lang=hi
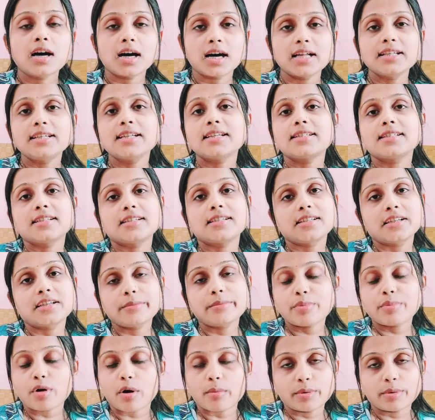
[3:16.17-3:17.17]
अननेसेसरी
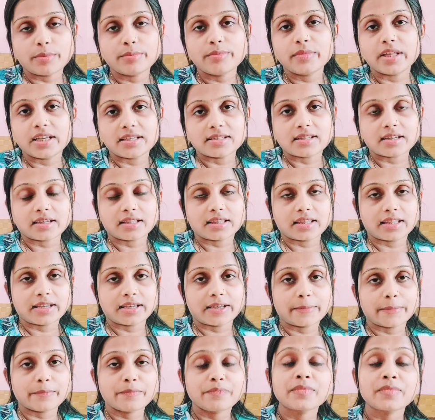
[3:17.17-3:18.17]
प्रॉब्लम दे सकते
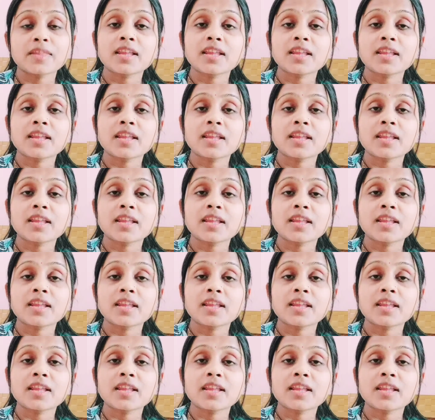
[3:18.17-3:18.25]
हैं